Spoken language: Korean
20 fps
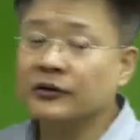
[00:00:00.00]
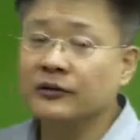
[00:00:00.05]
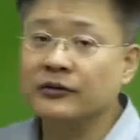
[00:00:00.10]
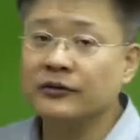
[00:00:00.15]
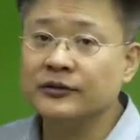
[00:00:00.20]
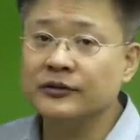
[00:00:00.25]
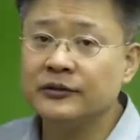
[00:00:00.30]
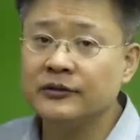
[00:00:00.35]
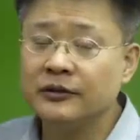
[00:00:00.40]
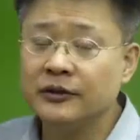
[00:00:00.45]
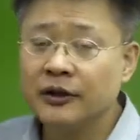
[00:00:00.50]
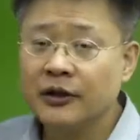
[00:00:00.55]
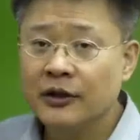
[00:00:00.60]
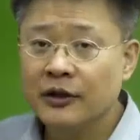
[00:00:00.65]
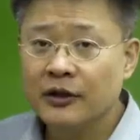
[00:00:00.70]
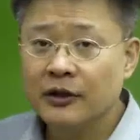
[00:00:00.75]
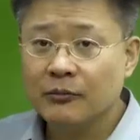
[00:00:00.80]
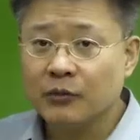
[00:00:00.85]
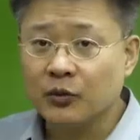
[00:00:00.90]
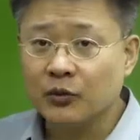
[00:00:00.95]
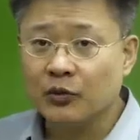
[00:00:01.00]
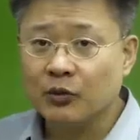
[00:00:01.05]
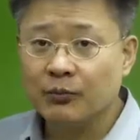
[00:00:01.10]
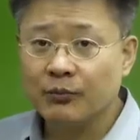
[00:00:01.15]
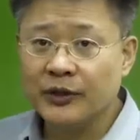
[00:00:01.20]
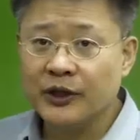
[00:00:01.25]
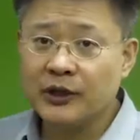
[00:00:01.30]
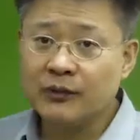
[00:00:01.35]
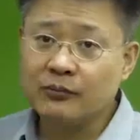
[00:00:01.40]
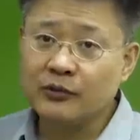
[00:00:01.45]
하는 것은 보통
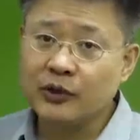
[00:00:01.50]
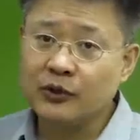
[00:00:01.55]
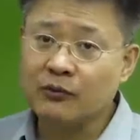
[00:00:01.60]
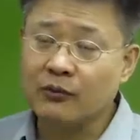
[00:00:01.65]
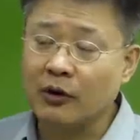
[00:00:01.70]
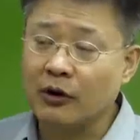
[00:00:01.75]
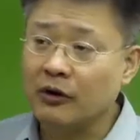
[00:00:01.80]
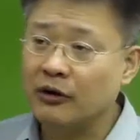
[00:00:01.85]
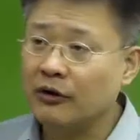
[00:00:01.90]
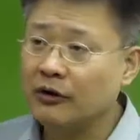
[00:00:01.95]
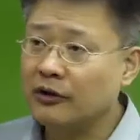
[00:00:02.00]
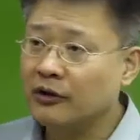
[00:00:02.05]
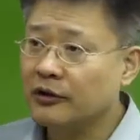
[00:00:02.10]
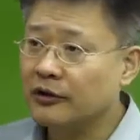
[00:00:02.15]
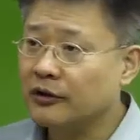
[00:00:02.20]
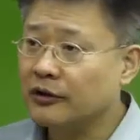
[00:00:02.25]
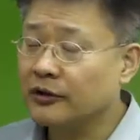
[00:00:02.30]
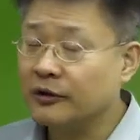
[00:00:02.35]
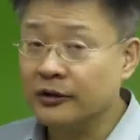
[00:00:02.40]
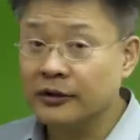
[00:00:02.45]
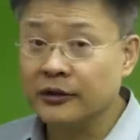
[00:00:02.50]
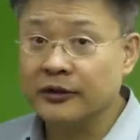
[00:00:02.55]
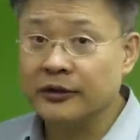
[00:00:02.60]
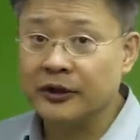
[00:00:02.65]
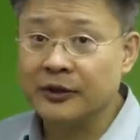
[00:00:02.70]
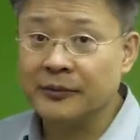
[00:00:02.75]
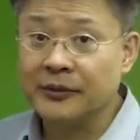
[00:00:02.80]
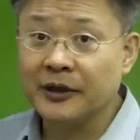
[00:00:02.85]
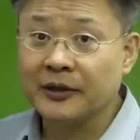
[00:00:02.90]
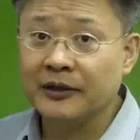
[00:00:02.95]
PV work을
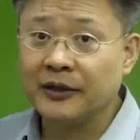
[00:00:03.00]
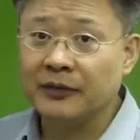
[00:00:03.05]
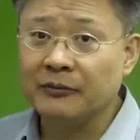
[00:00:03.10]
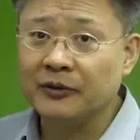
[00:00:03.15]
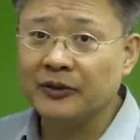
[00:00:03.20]
의미한다.